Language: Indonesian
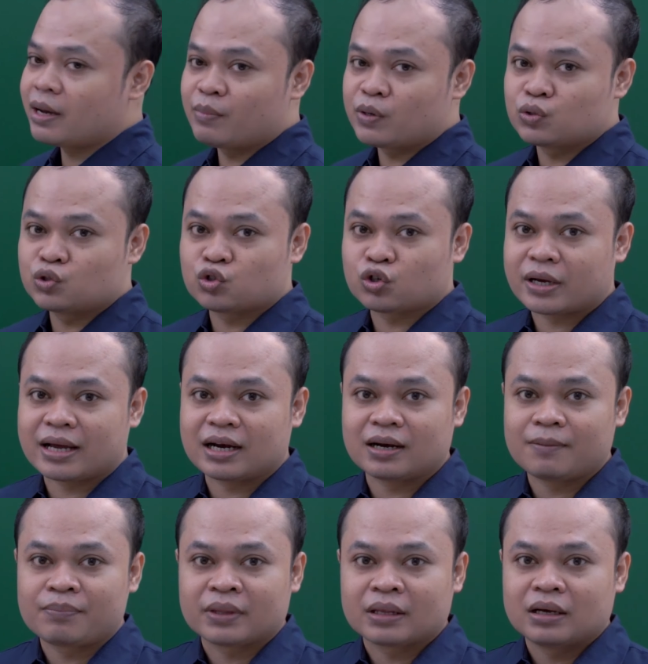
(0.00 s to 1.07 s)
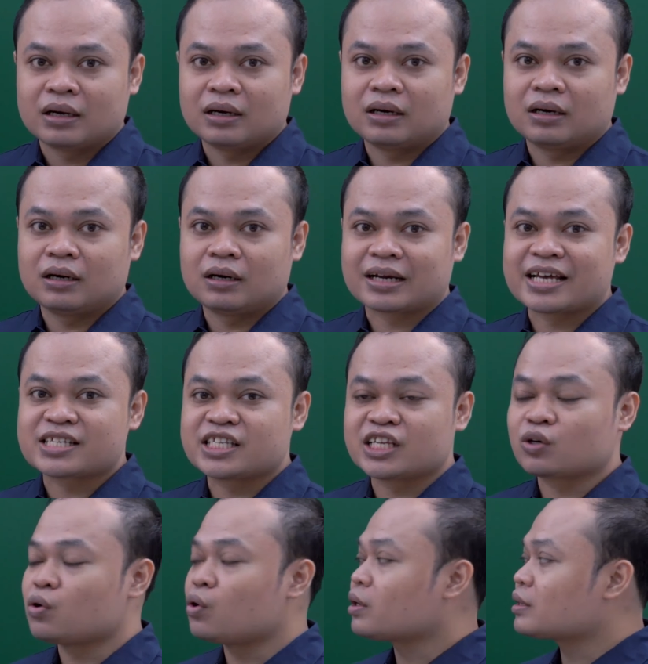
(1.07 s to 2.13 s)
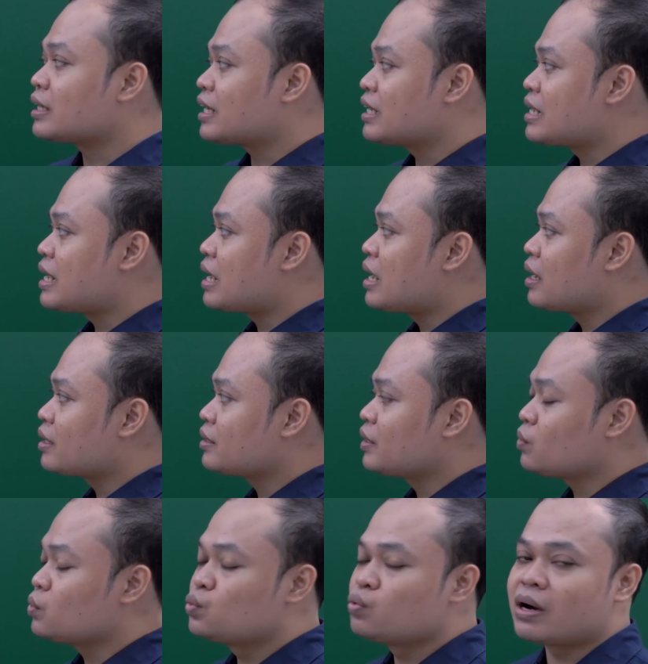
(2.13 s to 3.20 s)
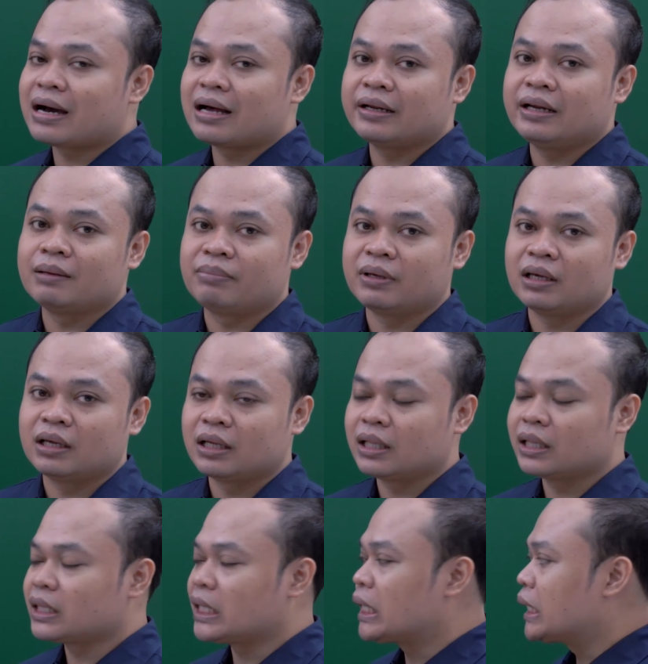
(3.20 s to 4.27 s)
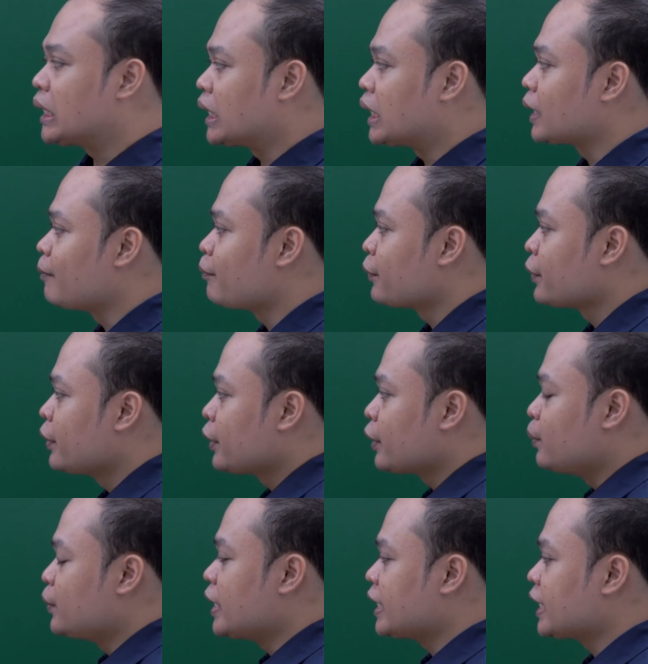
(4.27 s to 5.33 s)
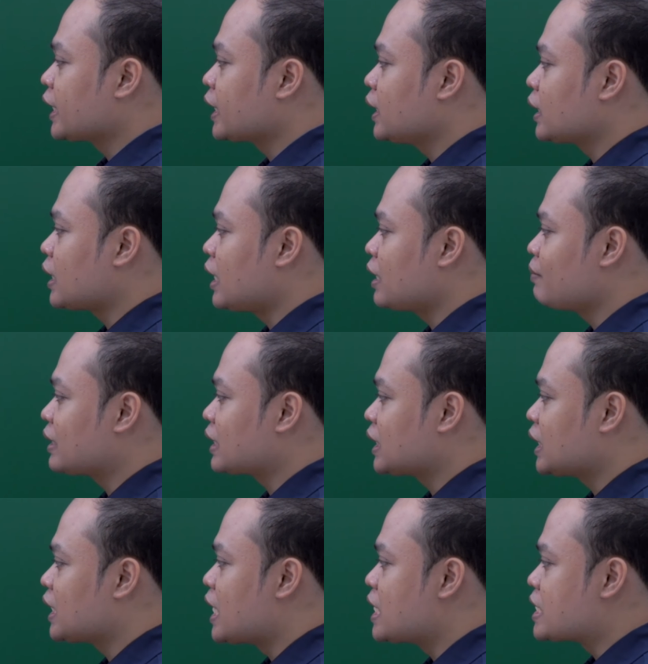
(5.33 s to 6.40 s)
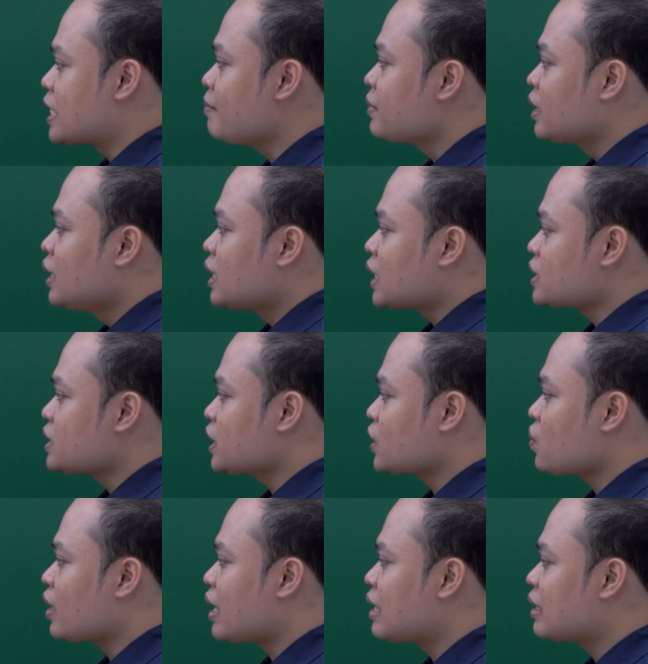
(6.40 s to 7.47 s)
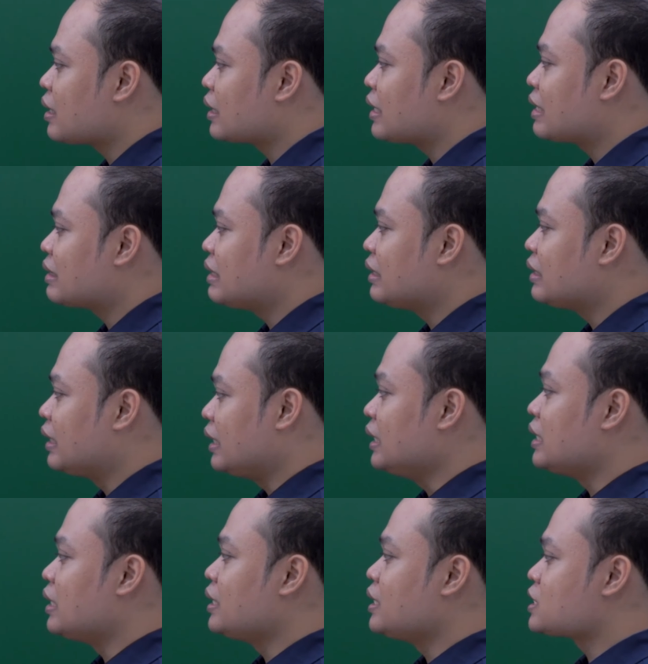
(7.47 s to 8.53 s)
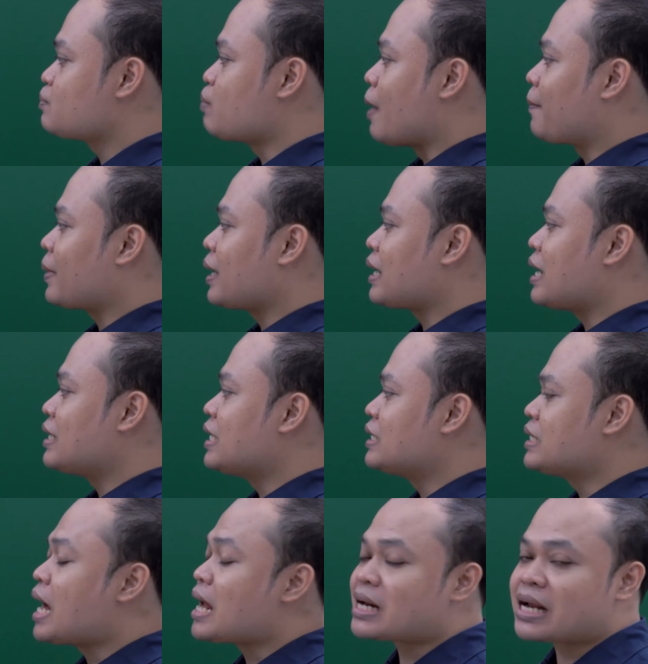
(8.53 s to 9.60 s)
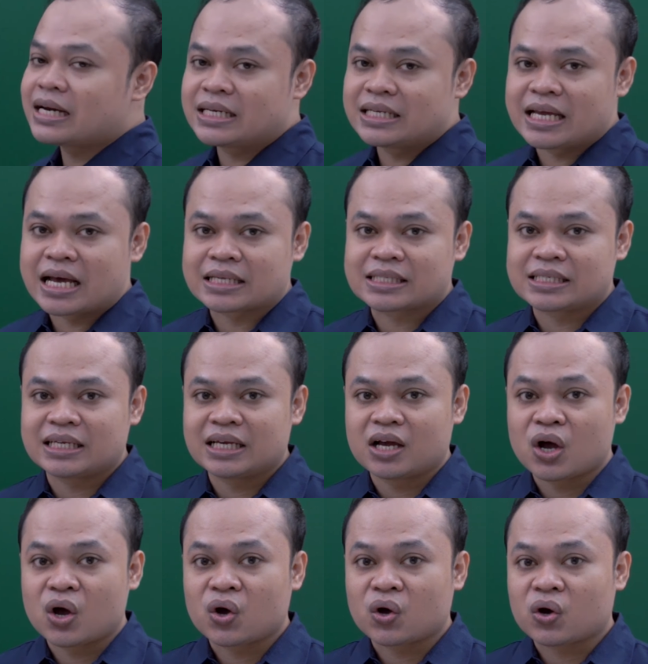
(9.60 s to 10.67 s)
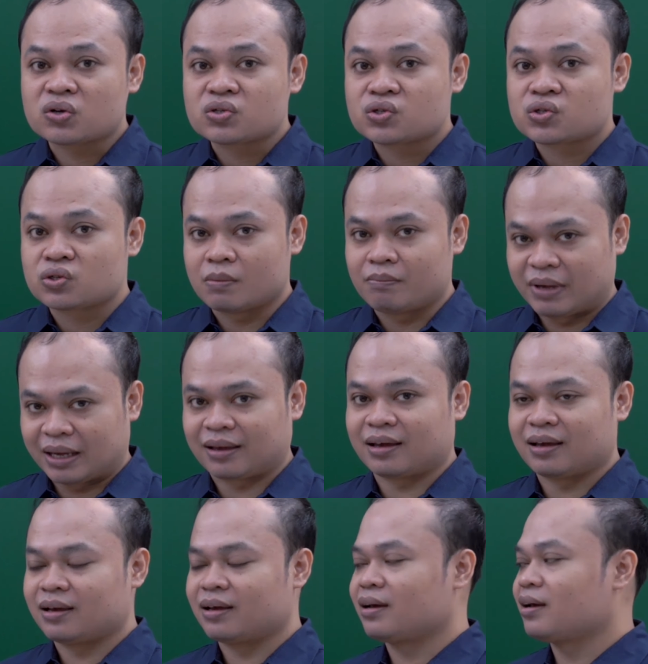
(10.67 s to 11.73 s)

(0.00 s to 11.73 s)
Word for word: yang menunjukkan eh, resiko terkena kankernya itu dua kali lebih tinggi. Kemudian yang ke kalimat ketiganya, risiko kanker yang tinggi ini disebabkan adanya radiasi kosmik.